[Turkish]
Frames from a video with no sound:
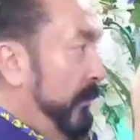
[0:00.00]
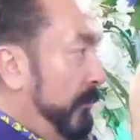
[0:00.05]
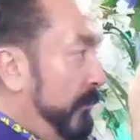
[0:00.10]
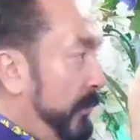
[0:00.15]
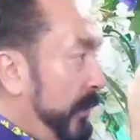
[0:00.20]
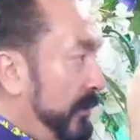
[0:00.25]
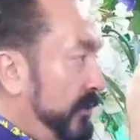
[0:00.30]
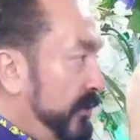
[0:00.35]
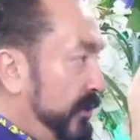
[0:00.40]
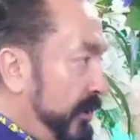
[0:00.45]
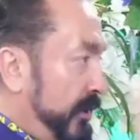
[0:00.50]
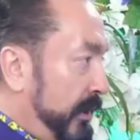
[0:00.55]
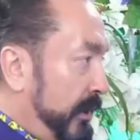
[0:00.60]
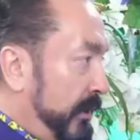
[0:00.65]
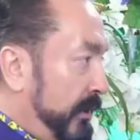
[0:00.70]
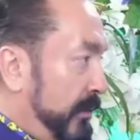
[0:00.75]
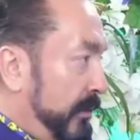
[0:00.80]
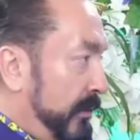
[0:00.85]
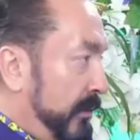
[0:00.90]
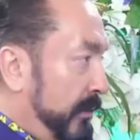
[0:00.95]
Bak
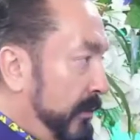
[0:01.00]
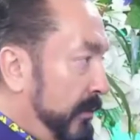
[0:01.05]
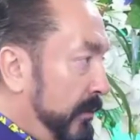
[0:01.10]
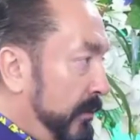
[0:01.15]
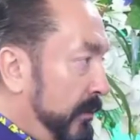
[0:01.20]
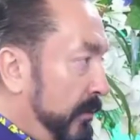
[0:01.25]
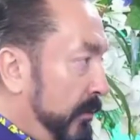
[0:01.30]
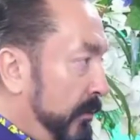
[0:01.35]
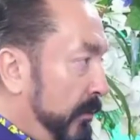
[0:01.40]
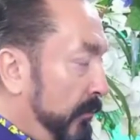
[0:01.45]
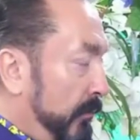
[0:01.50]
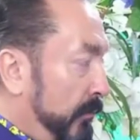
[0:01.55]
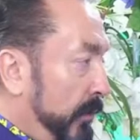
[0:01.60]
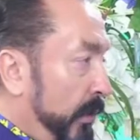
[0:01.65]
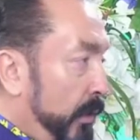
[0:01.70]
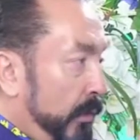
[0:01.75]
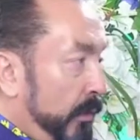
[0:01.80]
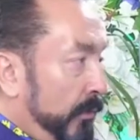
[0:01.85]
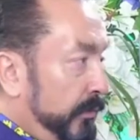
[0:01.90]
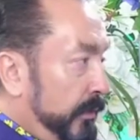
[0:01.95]
kin ve
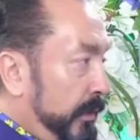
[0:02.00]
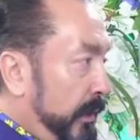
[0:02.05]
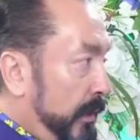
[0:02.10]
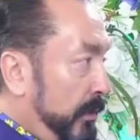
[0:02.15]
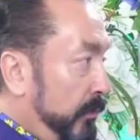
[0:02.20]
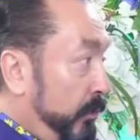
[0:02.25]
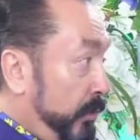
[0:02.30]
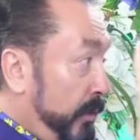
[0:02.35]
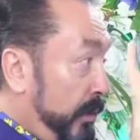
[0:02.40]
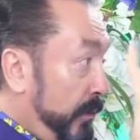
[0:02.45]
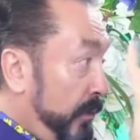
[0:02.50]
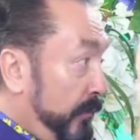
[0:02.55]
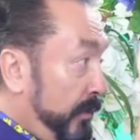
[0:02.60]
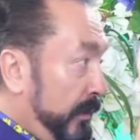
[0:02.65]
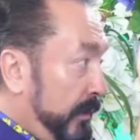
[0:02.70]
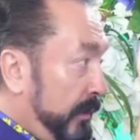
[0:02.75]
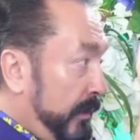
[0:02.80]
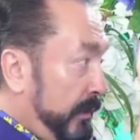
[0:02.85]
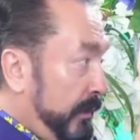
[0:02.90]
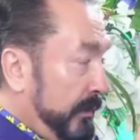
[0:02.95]
öfke
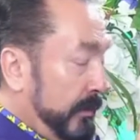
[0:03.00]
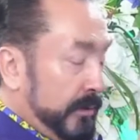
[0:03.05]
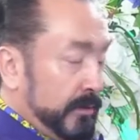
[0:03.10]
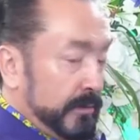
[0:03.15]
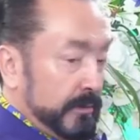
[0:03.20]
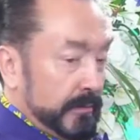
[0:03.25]
münafıklardaki şey,